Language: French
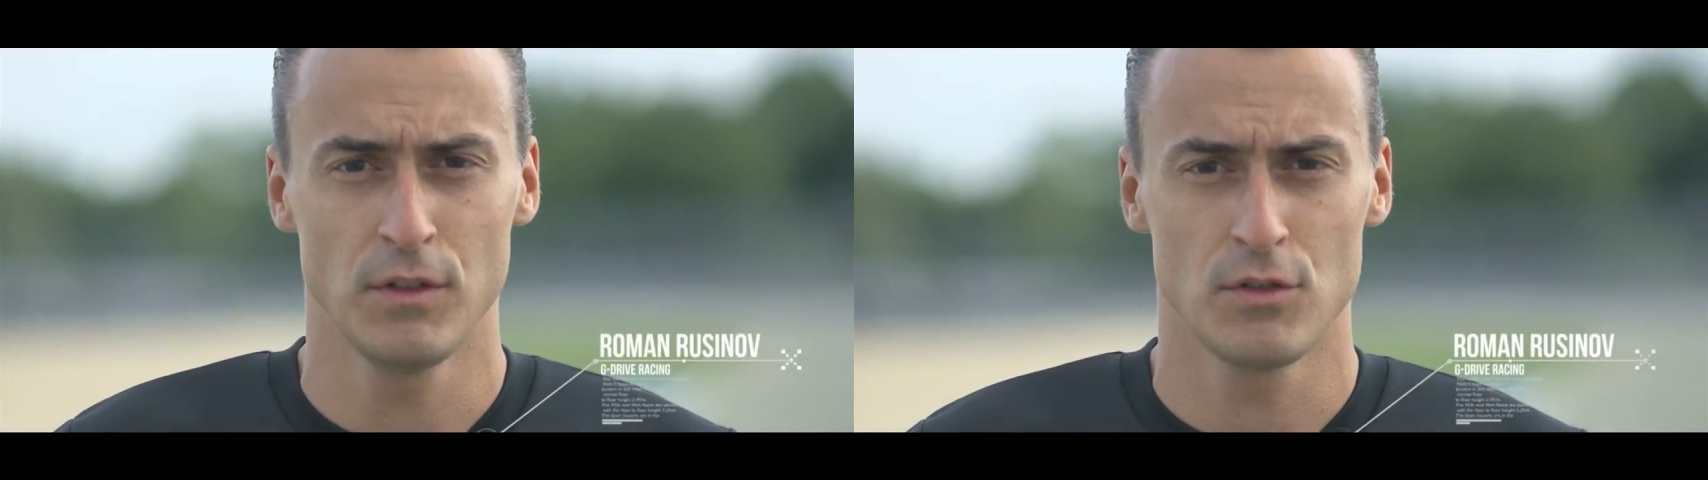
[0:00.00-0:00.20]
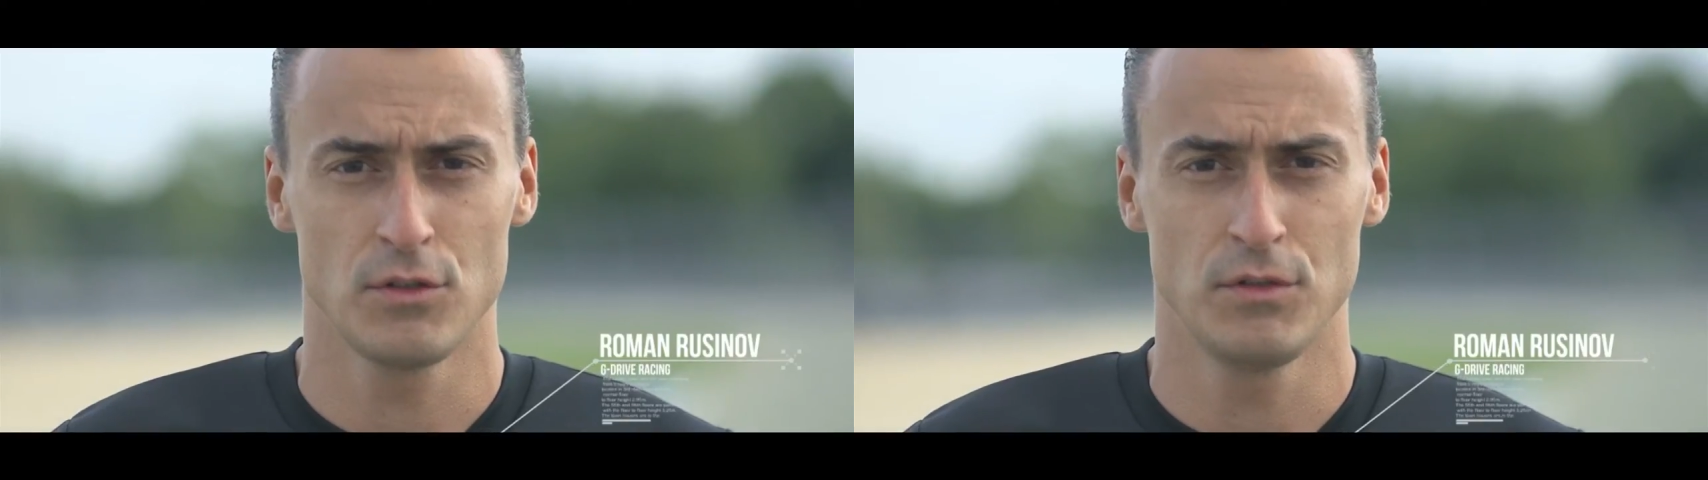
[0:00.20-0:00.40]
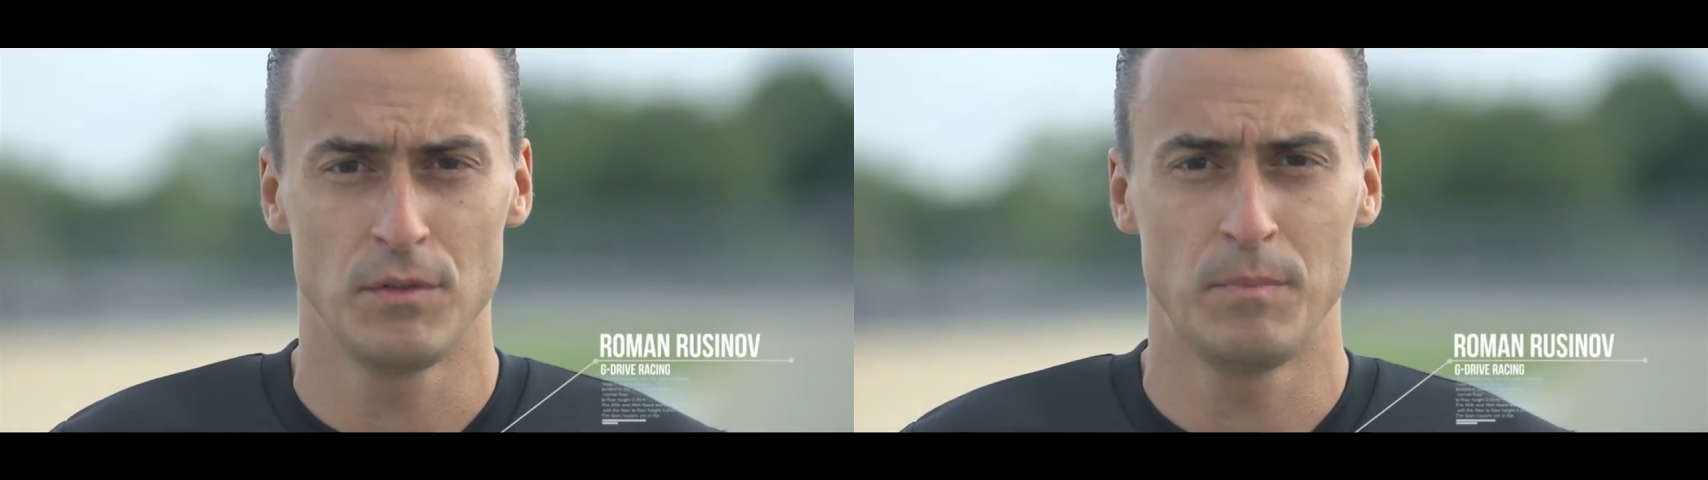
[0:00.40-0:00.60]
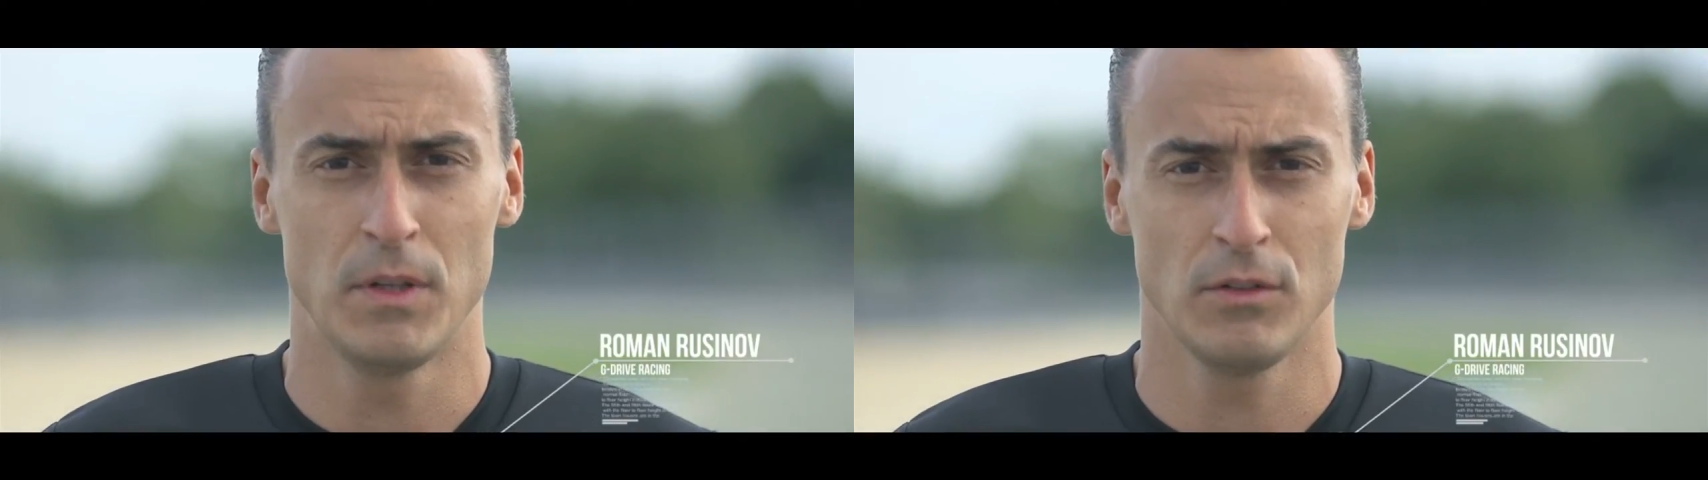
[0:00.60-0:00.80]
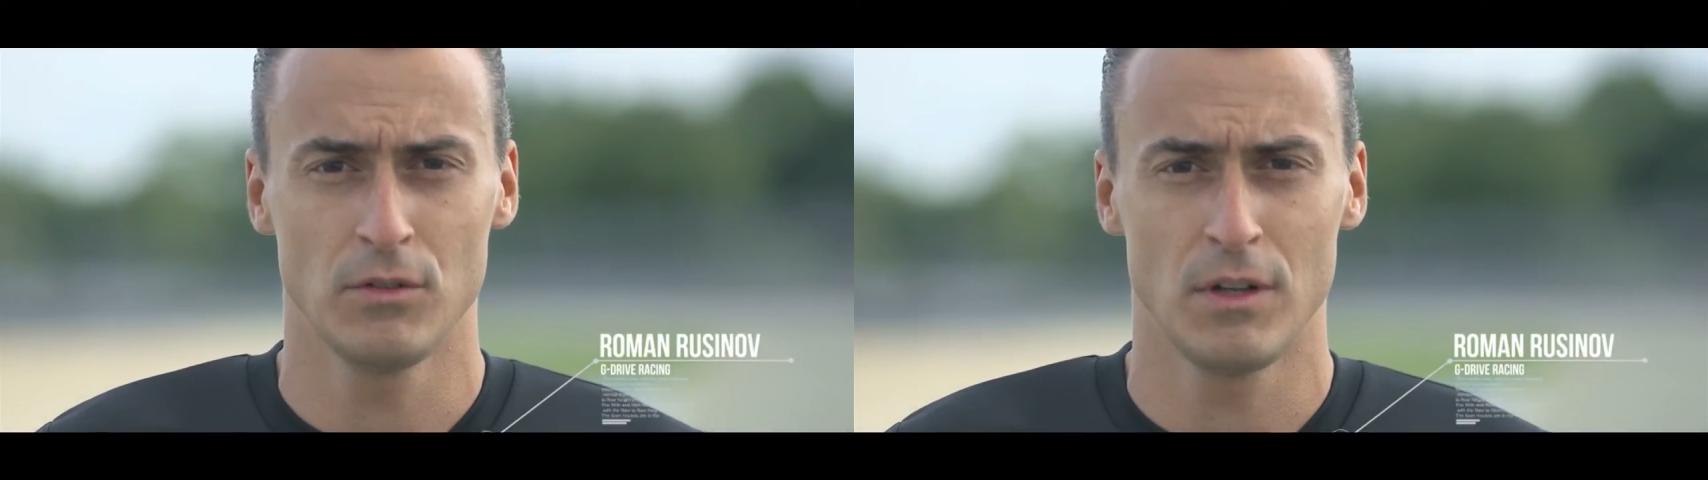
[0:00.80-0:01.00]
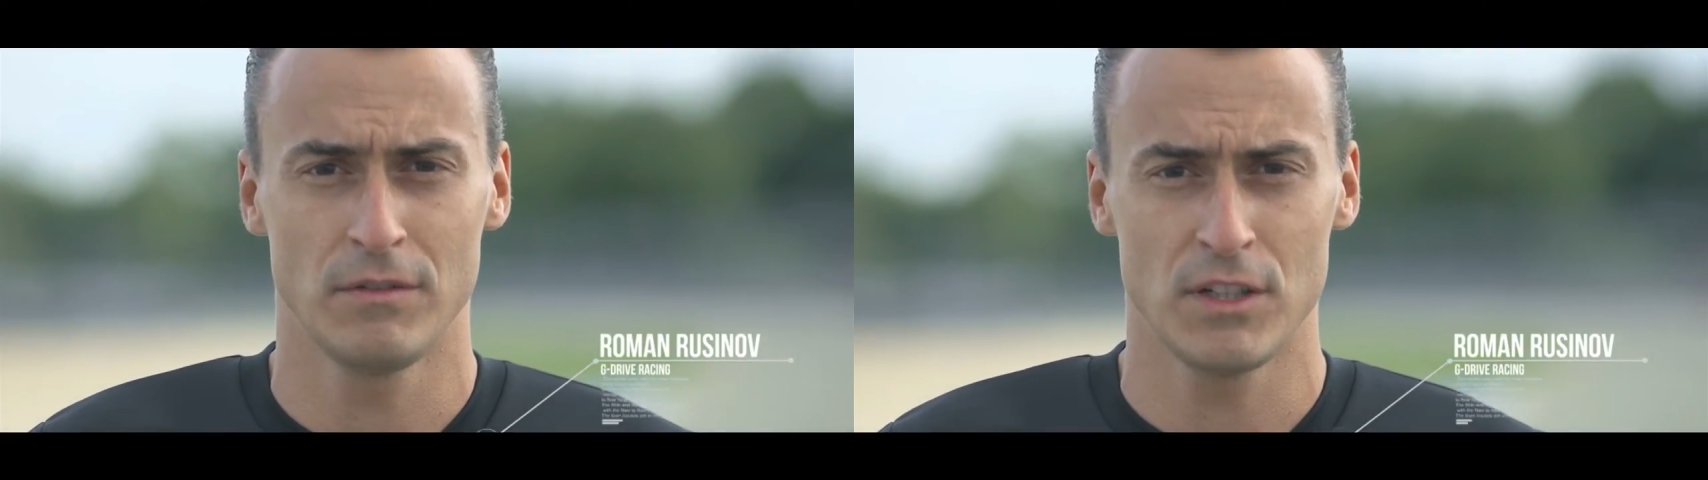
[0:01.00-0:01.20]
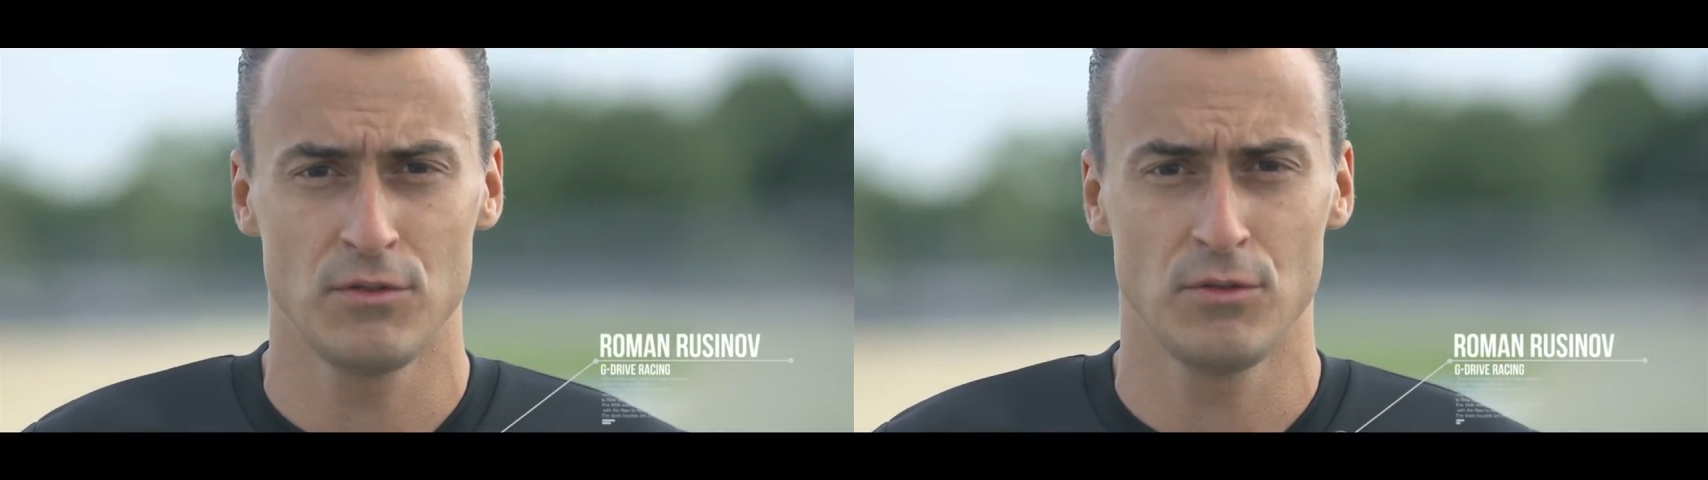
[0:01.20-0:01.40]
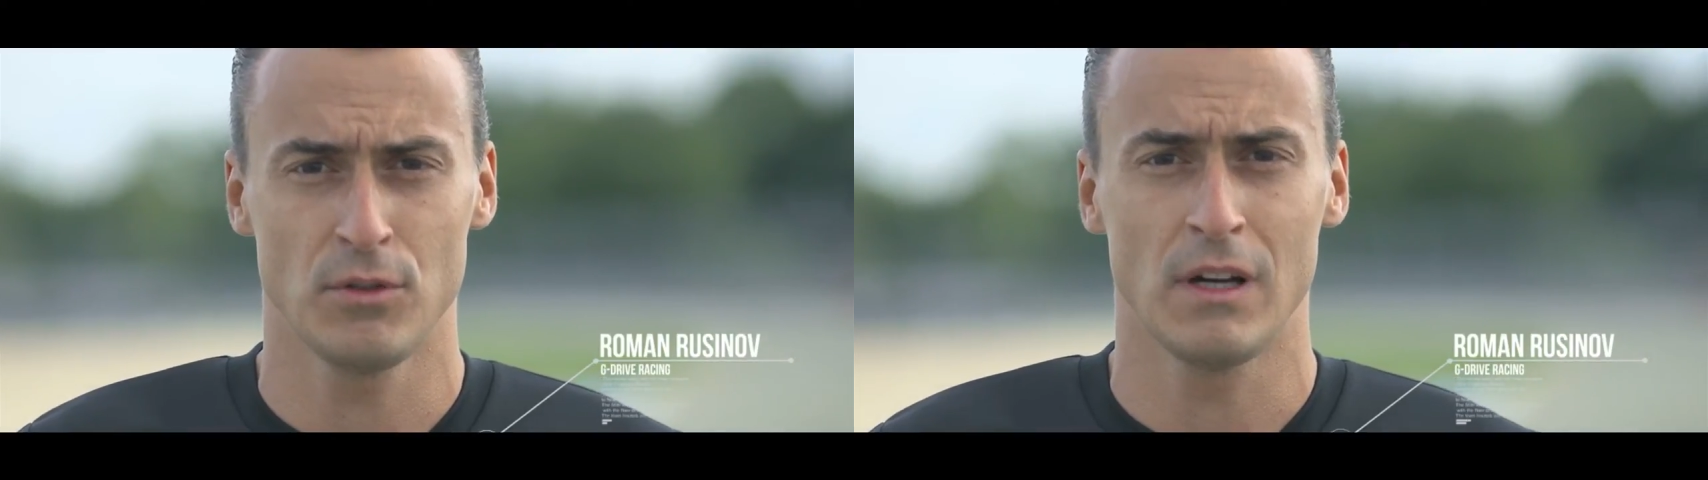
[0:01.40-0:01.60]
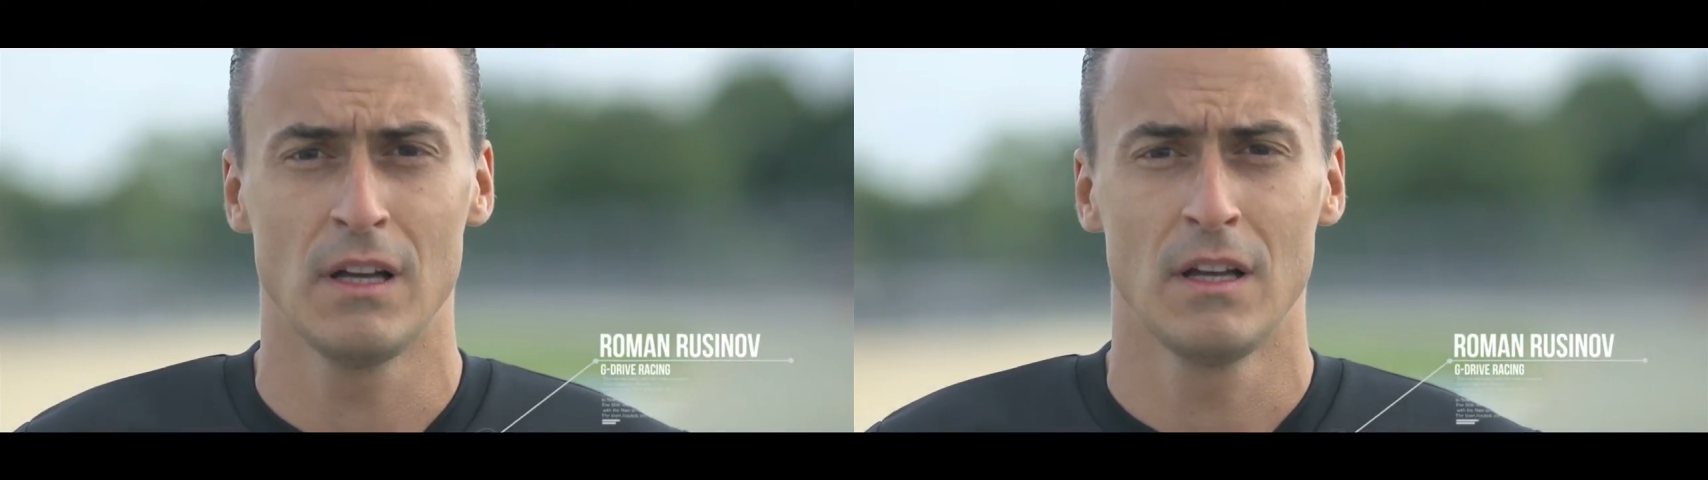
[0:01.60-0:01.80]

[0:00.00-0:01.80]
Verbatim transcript: je suis pilote de la voiture